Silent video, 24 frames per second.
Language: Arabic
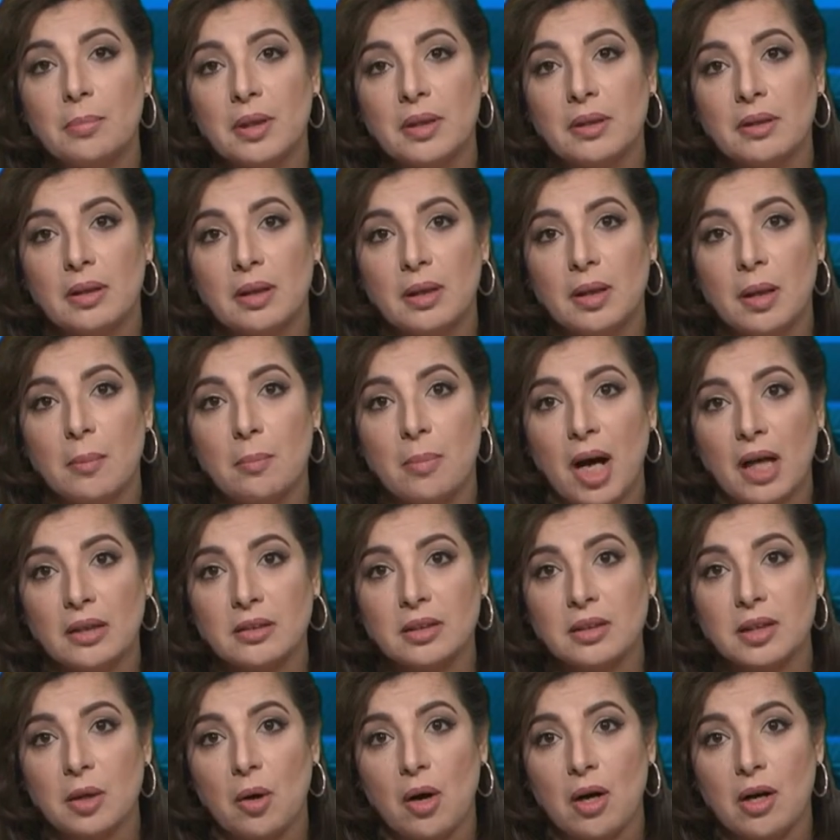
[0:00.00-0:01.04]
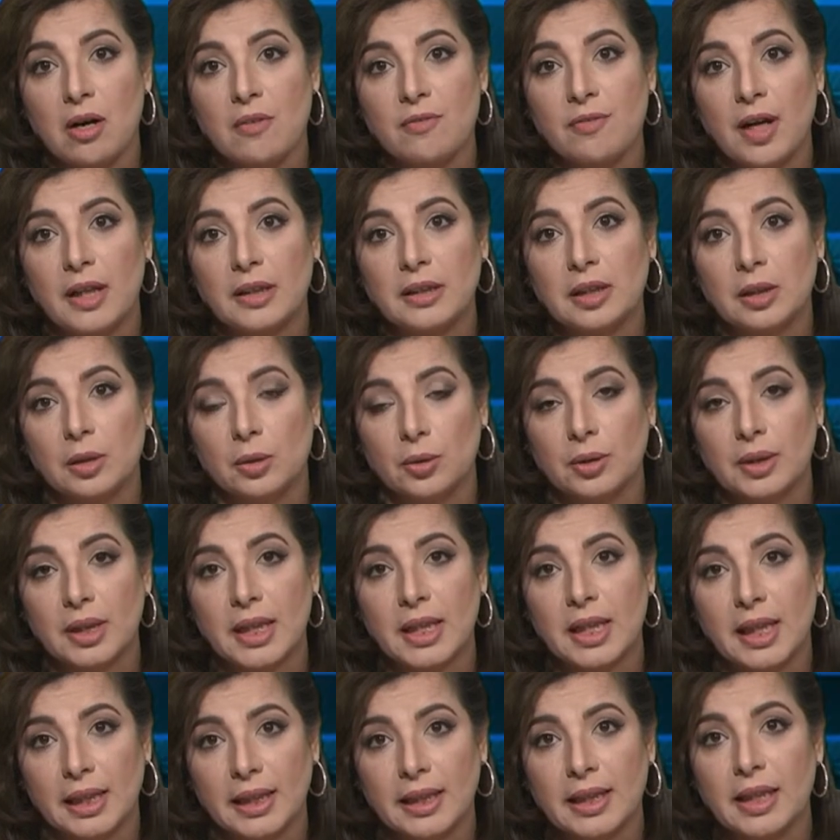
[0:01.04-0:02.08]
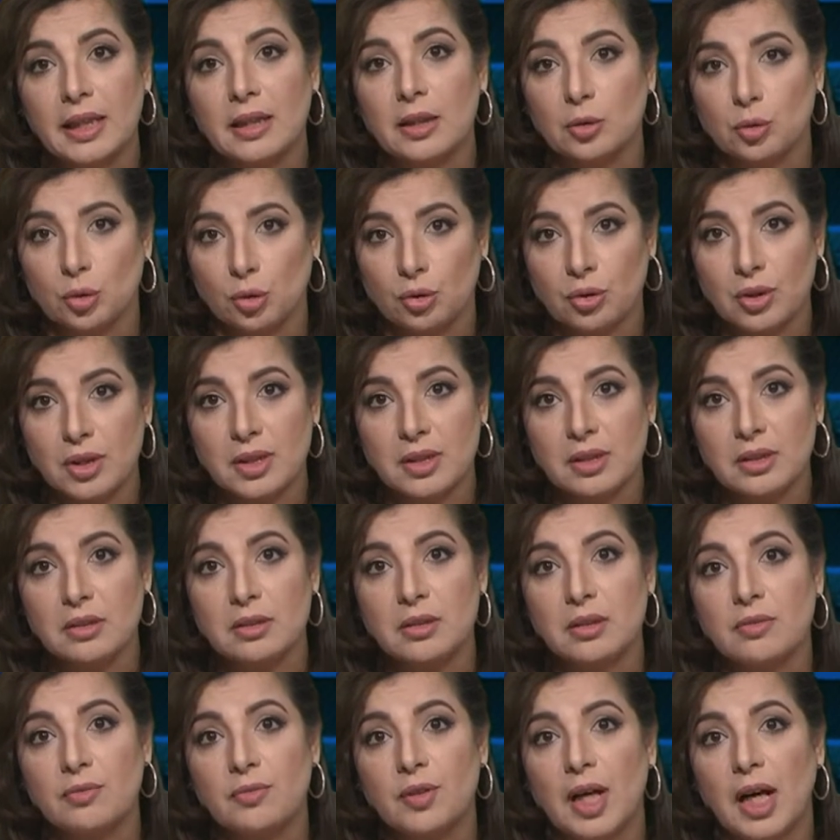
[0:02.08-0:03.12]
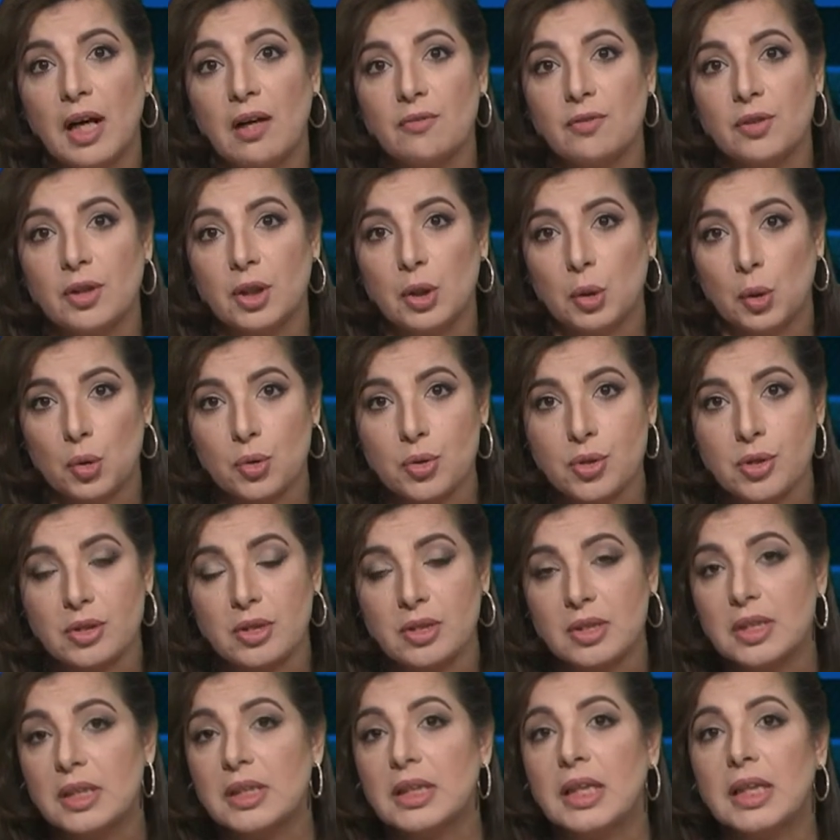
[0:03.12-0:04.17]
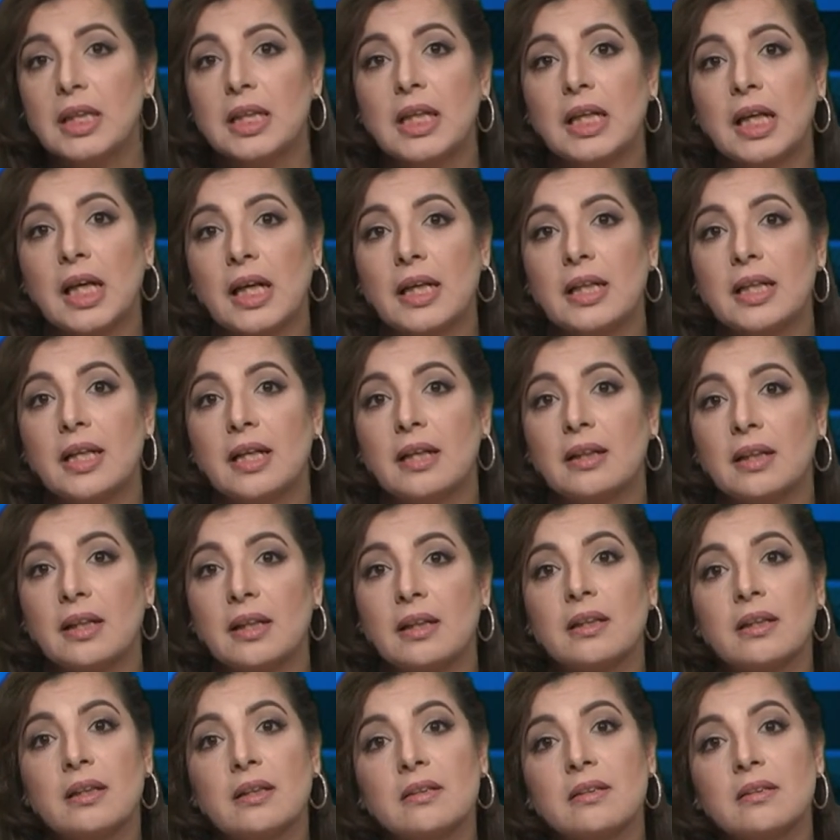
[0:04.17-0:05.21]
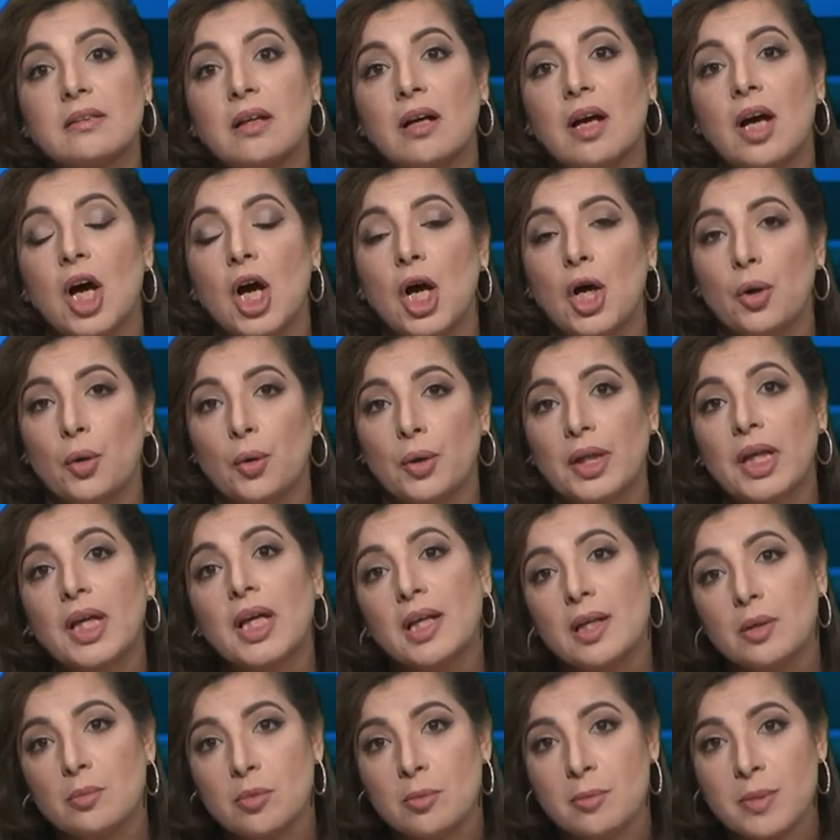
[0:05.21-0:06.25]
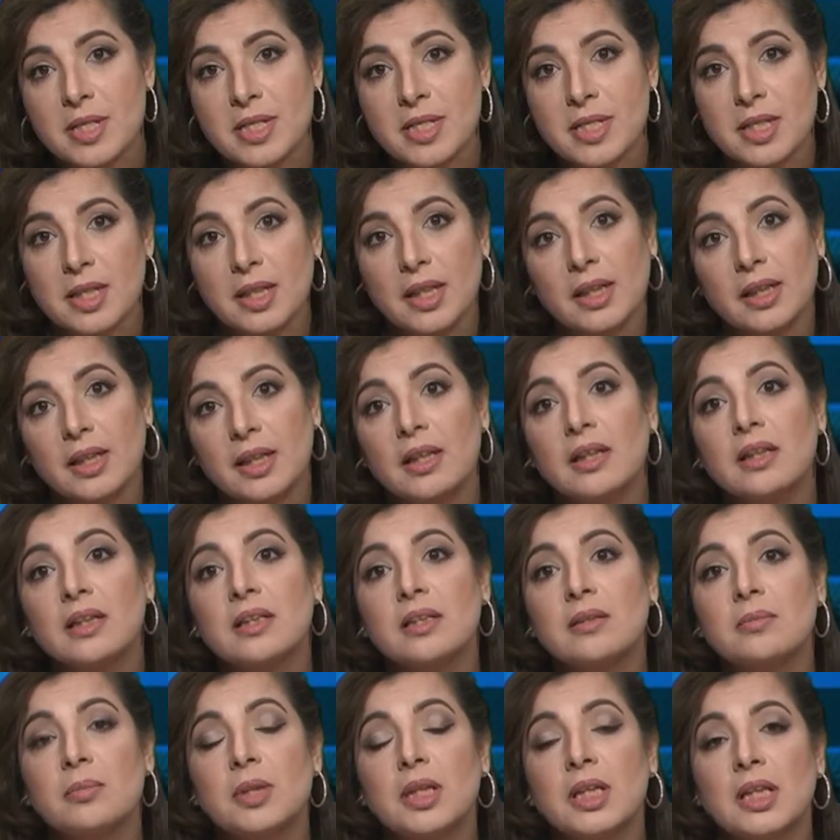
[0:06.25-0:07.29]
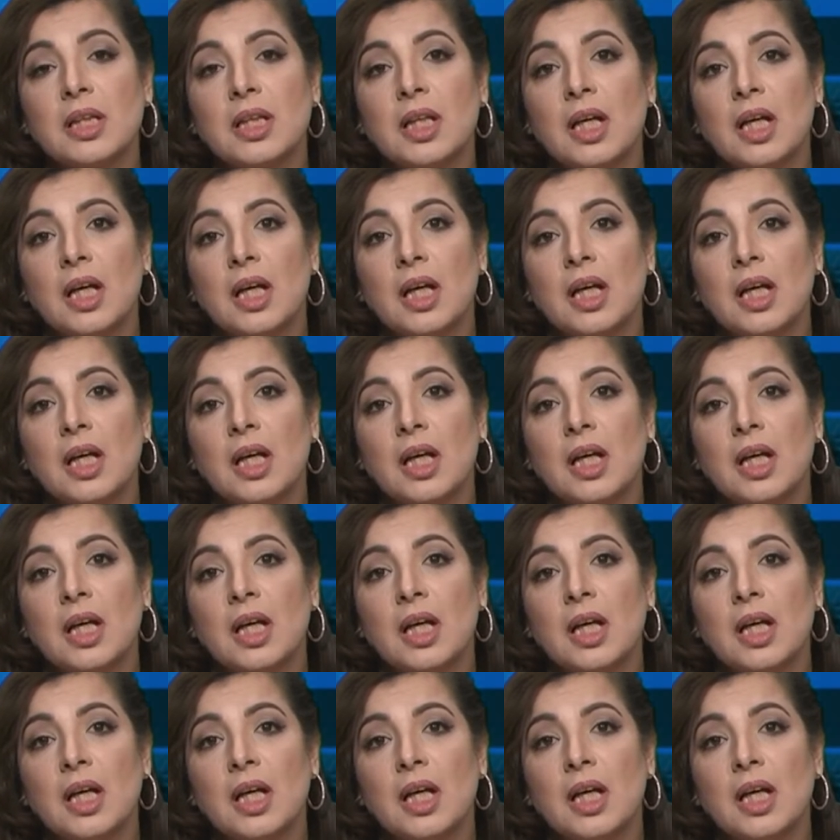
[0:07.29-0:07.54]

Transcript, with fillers: البعض توقف عند الاغنيه اللي كانت عرضت في حفل الاوسكار ان هي الحقيقه كانت اغنيه لممثله كانت من